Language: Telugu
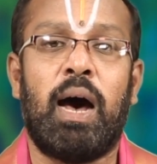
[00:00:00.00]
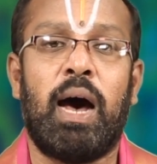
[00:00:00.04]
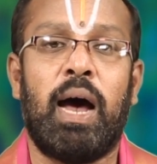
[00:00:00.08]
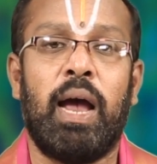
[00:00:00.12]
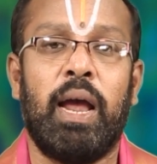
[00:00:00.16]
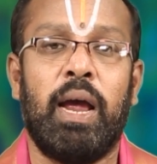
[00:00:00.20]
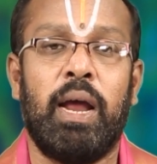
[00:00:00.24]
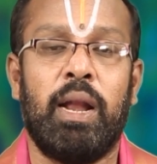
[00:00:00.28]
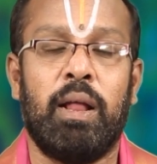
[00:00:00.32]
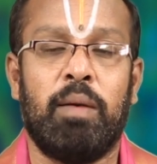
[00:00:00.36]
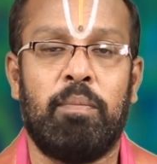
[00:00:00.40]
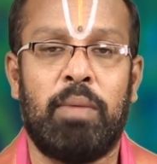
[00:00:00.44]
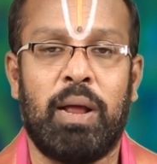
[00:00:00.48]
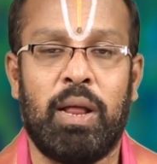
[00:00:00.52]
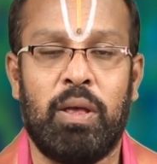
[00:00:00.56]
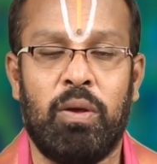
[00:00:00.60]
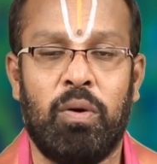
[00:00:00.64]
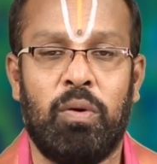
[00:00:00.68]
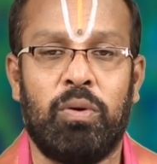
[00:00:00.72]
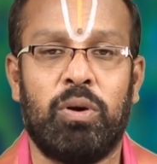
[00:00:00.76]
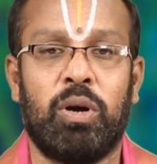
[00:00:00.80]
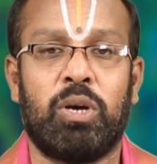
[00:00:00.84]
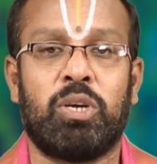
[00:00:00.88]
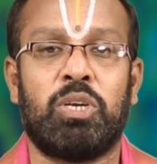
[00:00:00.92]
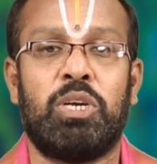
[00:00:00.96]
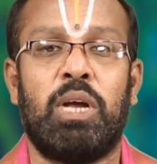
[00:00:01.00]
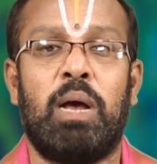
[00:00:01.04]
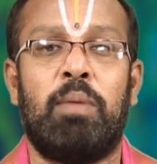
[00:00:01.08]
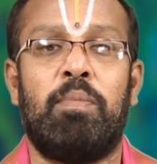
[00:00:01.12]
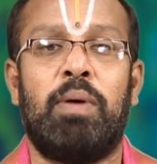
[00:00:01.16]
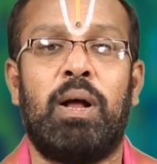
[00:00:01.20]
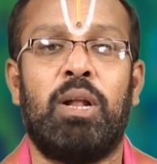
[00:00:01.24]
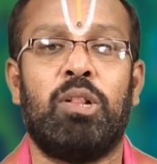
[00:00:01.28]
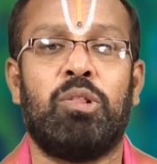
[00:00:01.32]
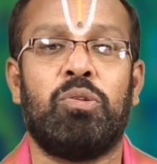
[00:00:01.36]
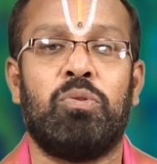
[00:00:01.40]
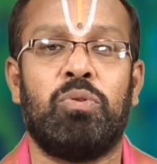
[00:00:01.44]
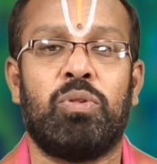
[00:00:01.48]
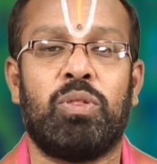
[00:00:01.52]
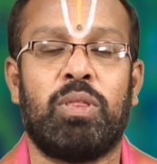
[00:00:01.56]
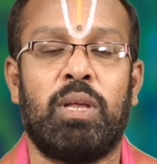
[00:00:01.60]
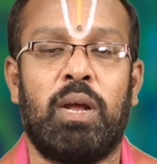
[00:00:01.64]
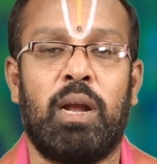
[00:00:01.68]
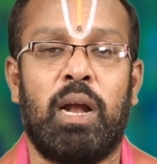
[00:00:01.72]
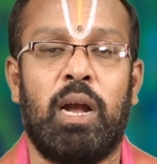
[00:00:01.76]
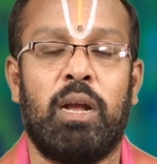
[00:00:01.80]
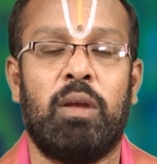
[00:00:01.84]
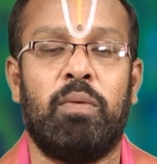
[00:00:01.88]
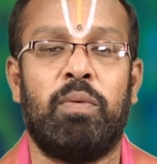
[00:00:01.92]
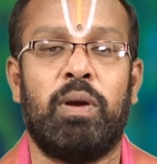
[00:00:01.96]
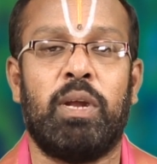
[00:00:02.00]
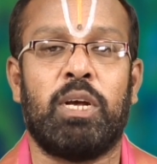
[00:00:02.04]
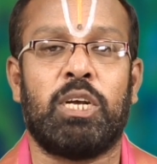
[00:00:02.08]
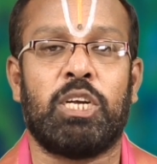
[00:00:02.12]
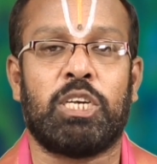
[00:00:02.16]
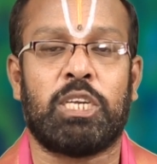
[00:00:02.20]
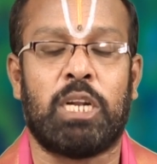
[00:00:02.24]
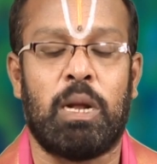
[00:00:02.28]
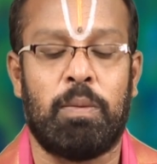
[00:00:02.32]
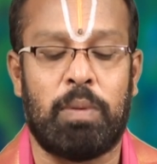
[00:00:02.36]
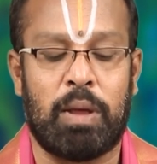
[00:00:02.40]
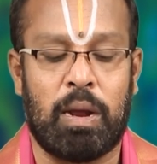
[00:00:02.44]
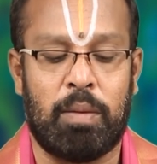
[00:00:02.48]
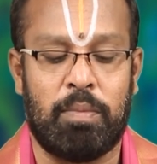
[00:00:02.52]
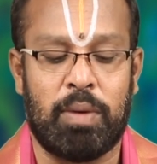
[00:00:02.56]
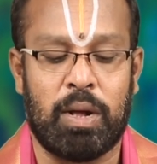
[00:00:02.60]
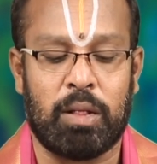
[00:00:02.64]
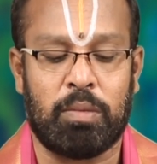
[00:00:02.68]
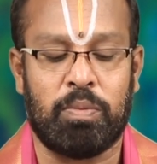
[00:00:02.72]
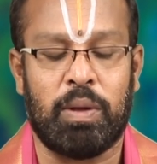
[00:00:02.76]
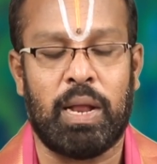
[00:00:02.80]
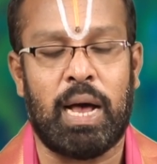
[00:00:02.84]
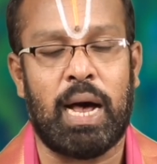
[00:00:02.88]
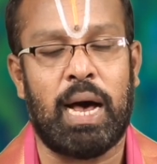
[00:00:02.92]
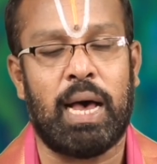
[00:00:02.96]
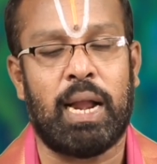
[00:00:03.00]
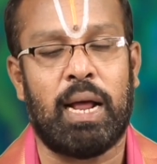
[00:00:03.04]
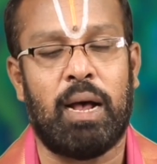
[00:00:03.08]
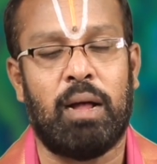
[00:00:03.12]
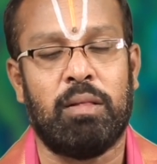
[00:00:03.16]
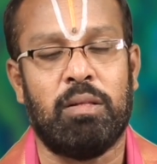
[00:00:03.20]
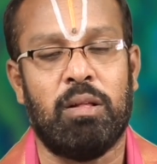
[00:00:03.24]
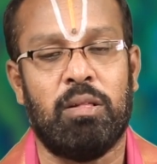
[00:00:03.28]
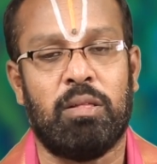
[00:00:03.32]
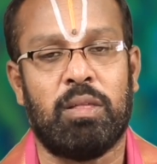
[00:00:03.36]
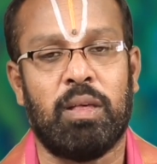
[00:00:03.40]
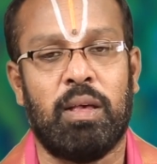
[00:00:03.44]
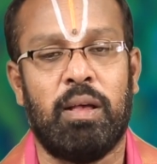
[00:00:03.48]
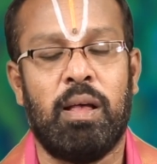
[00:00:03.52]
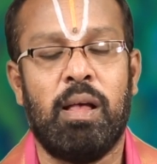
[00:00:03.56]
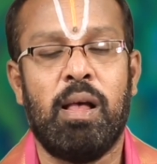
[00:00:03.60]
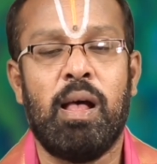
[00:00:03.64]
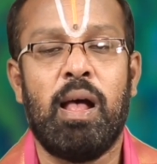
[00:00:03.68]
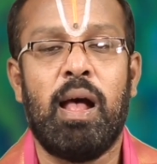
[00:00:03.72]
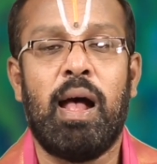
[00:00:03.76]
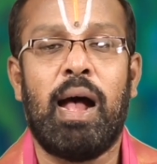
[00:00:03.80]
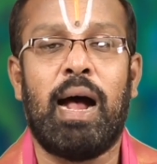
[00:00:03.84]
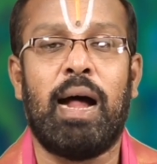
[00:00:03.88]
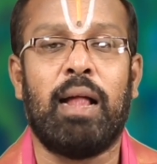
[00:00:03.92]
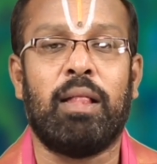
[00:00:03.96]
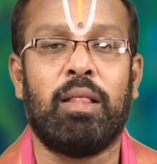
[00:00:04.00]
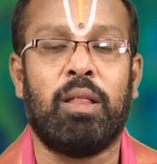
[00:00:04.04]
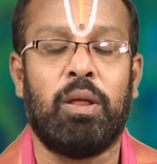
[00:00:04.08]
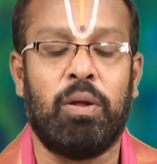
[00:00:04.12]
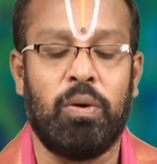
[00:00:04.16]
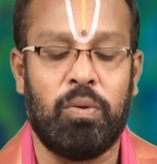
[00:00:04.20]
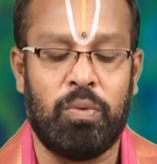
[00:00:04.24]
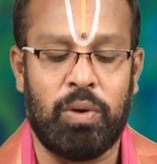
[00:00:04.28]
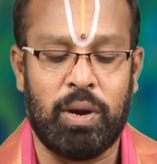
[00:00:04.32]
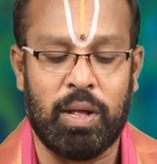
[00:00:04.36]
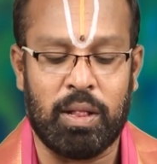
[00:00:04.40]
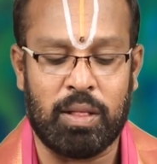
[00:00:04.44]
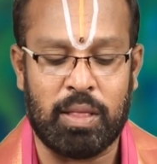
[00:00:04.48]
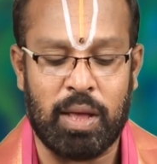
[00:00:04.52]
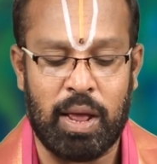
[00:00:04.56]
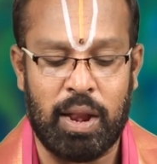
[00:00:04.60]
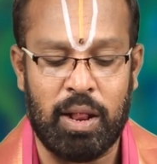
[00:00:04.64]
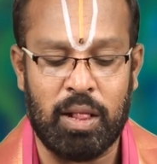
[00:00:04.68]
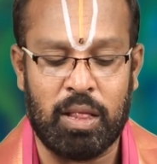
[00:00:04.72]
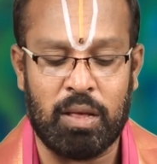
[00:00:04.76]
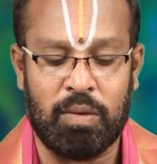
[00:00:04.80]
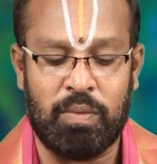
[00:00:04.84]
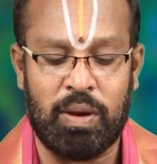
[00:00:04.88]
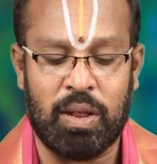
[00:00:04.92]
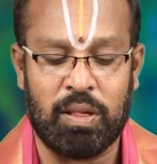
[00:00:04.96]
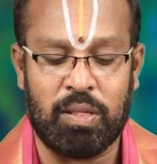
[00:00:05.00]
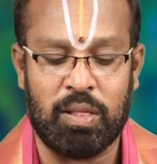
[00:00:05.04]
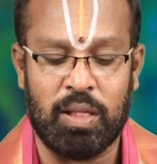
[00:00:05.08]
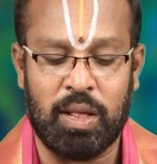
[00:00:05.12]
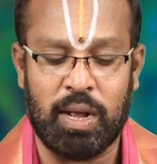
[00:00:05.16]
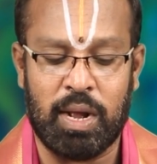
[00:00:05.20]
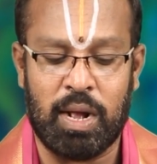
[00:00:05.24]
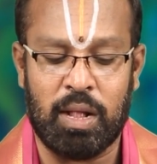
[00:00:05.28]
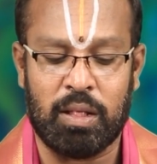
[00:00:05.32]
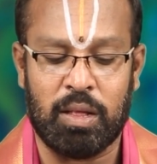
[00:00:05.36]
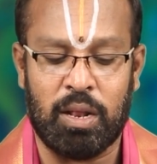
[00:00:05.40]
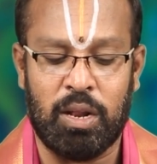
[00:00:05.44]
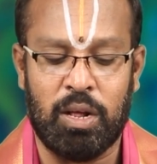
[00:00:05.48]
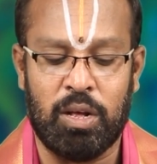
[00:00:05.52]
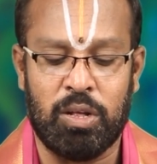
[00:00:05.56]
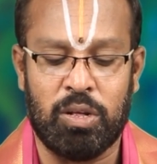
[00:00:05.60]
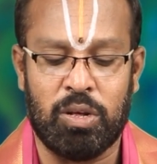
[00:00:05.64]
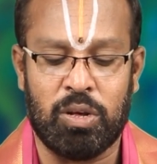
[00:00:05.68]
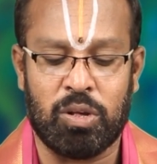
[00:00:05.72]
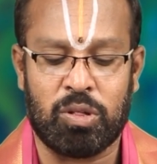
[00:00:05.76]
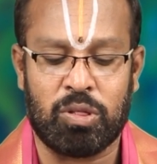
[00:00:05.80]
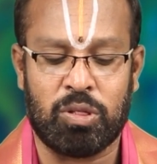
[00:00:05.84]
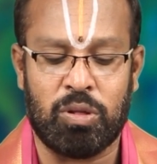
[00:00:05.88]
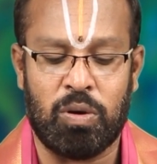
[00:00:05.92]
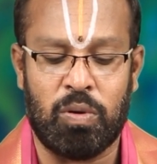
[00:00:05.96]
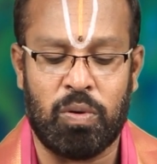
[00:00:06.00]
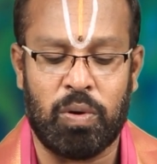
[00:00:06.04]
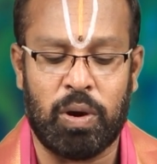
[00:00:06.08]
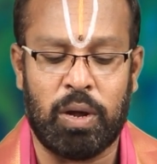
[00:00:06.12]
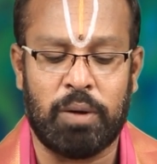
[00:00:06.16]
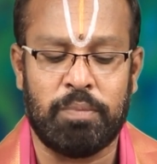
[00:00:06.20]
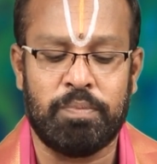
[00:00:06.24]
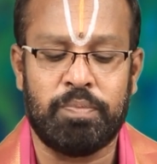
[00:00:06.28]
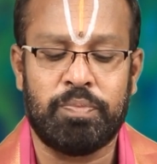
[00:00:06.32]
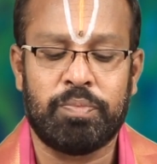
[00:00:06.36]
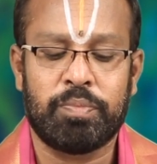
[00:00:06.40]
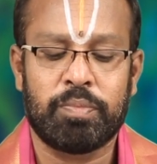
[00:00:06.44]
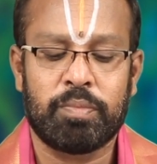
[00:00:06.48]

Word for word: ఆయన మన యోగక్షేమాలు చూస్తాడు అటువంటి కృష్ణ పరమాత్మను ఆరాధించి అందరూ కూడా తరించవలసిందిగా తెలియజేస్తూ ఉన్నాం